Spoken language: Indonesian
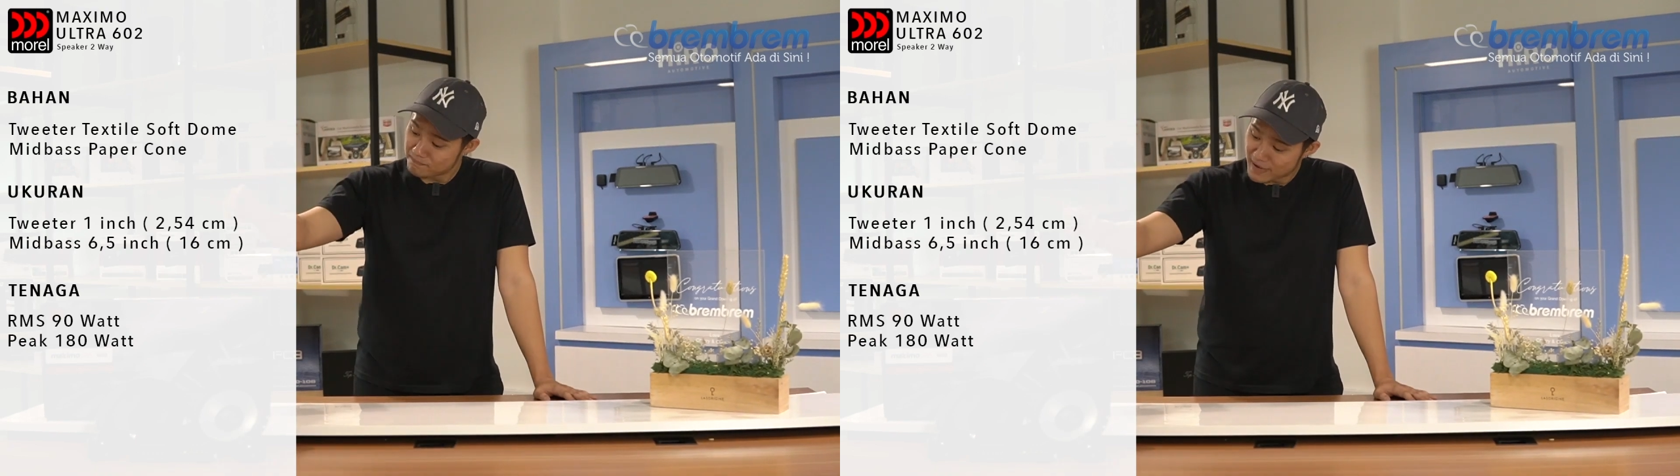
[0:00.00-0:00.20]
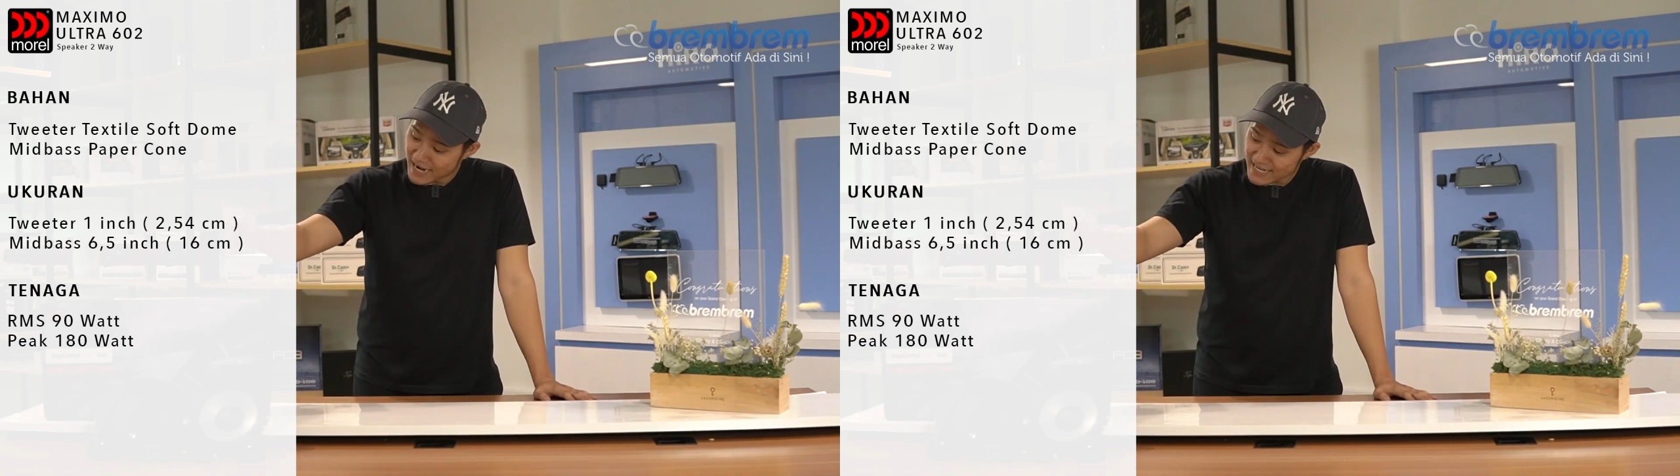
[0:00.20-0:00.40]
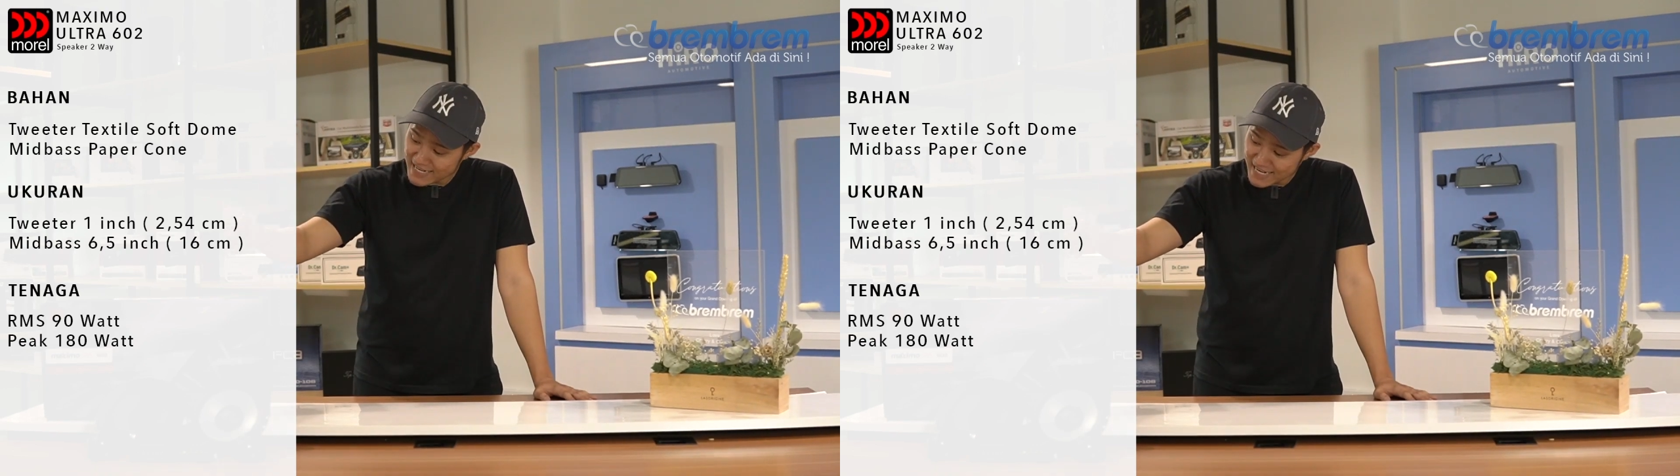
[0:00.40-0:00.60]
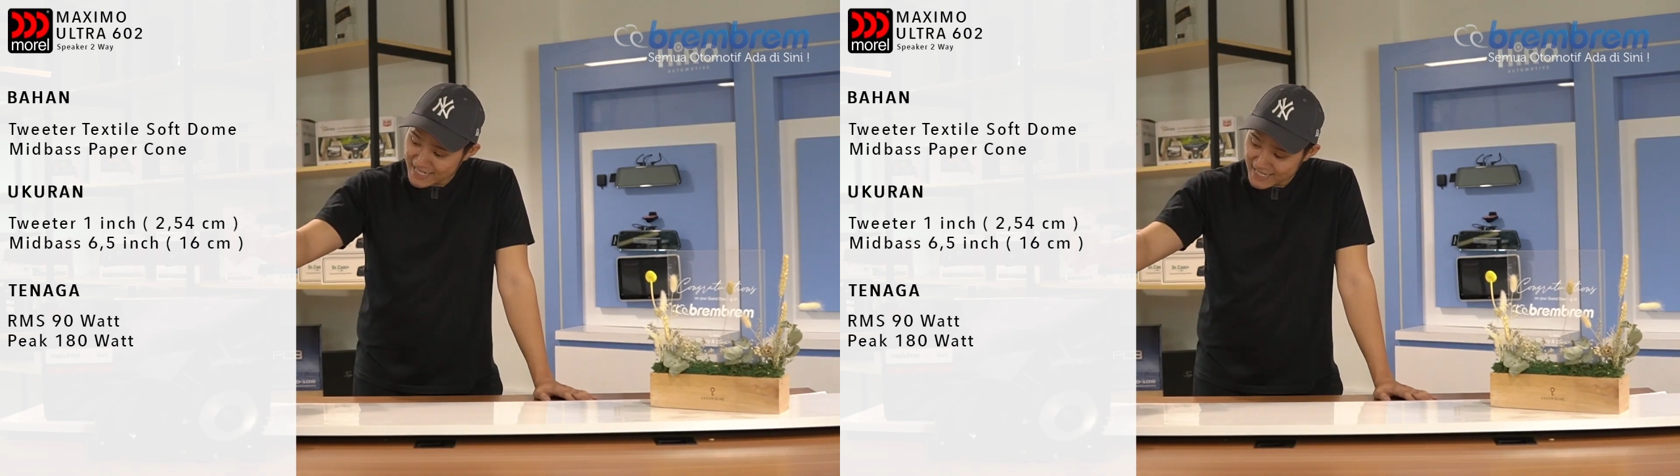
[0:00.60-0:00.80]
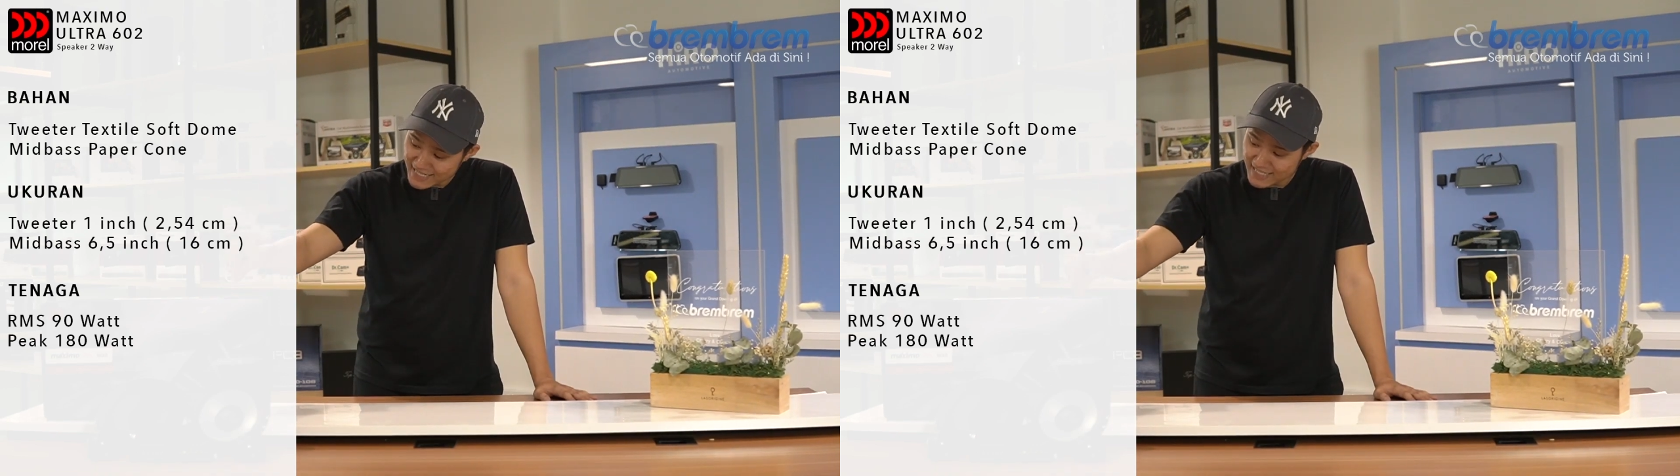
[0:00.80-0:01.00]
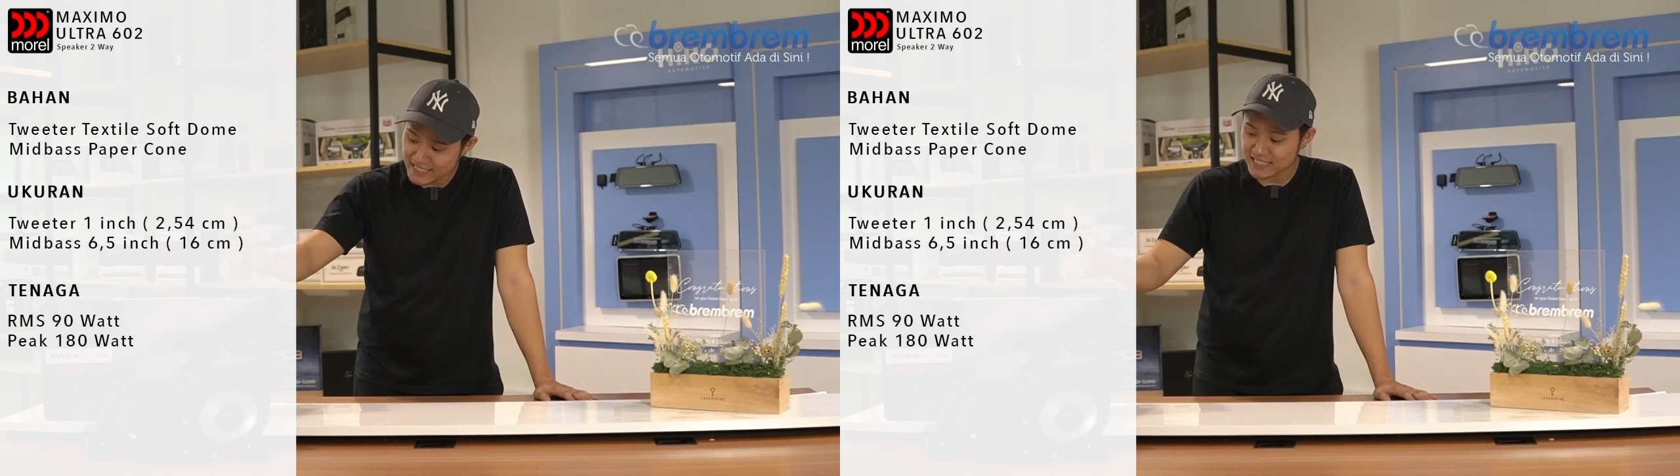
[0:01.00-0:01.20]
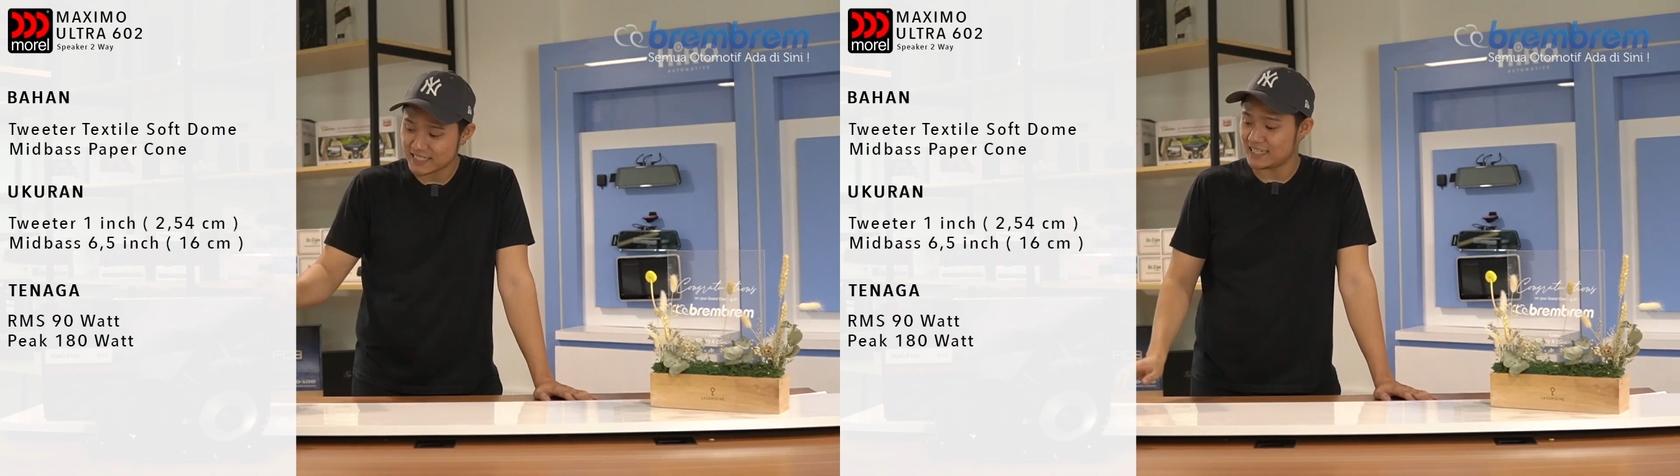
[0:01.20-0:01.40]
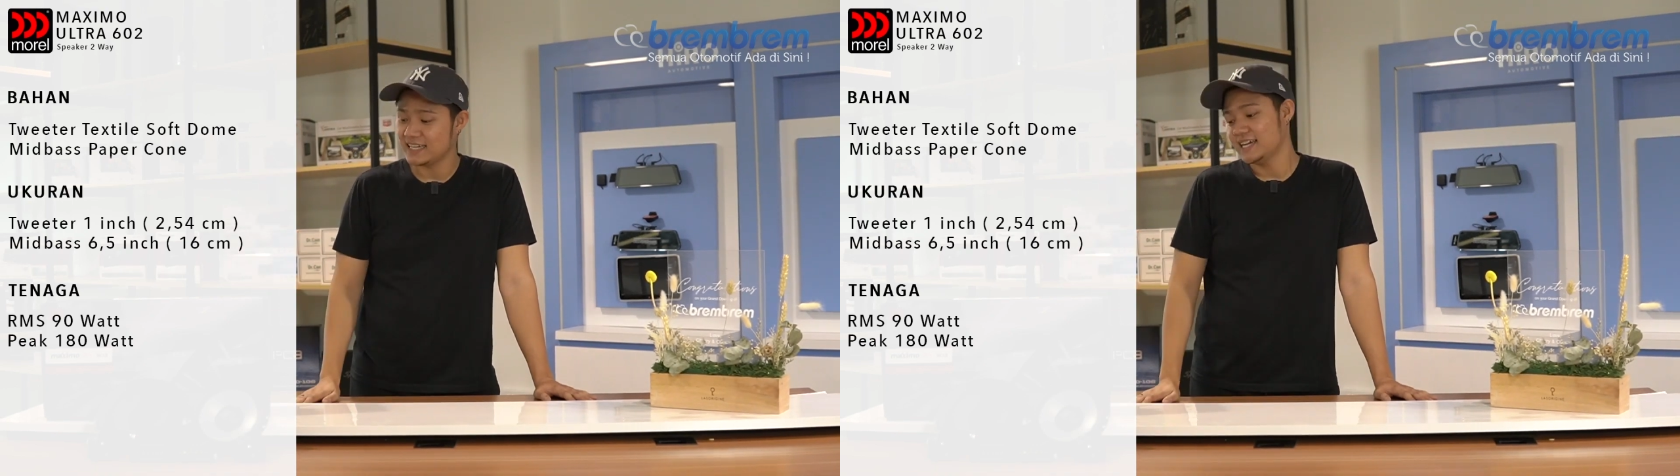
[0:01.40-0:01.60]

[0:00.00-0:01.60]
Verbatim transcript: brandnya dari Inggris,